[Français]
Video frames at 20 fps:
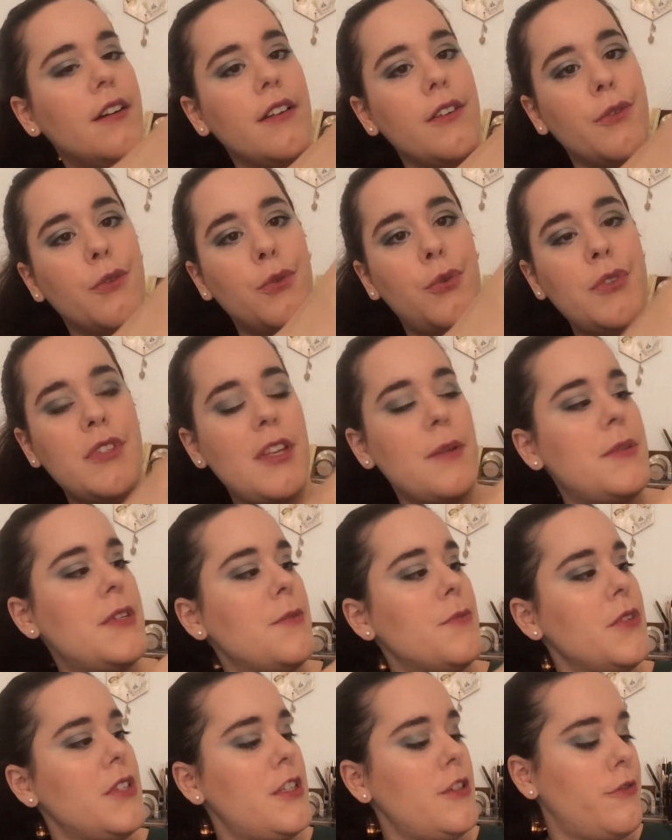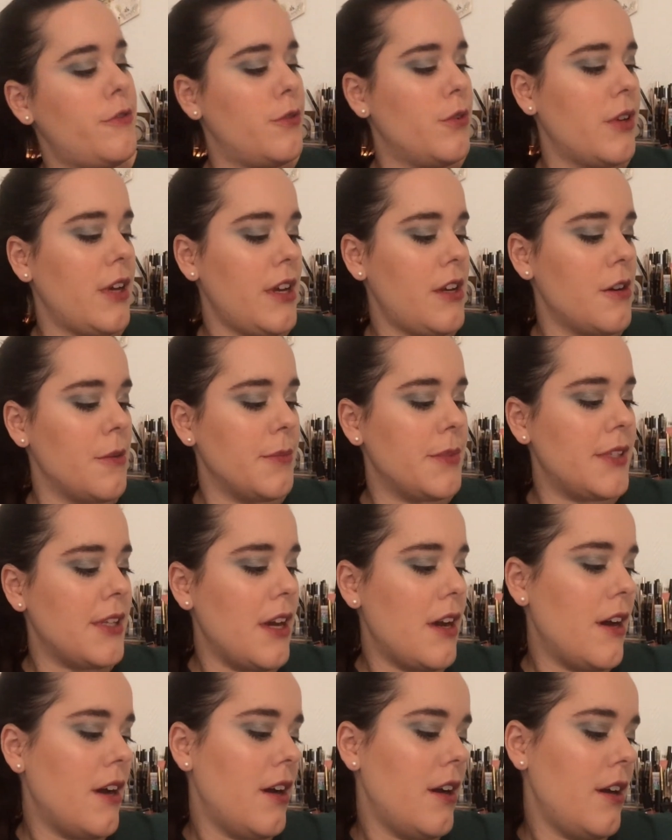ils ont tous des petits motifs dorés comme
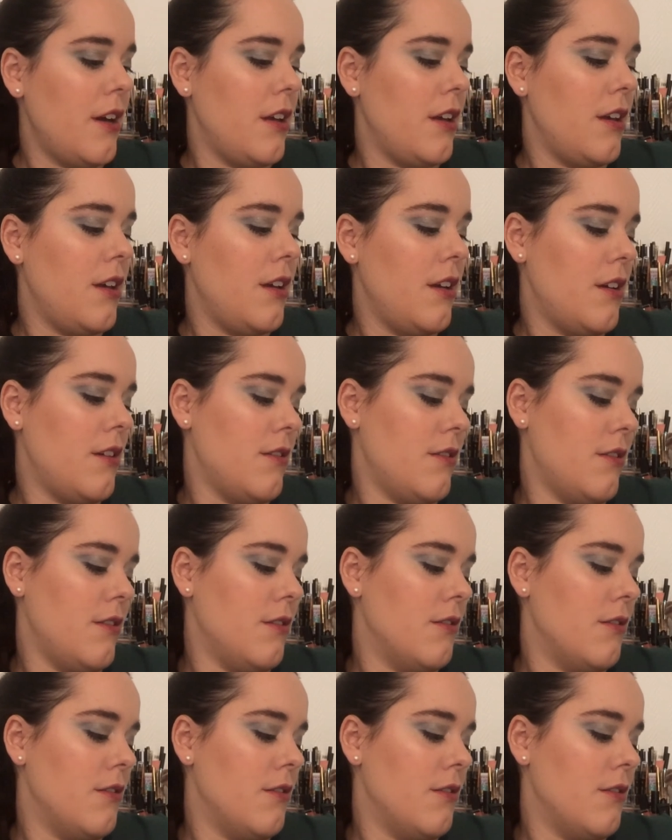ça et.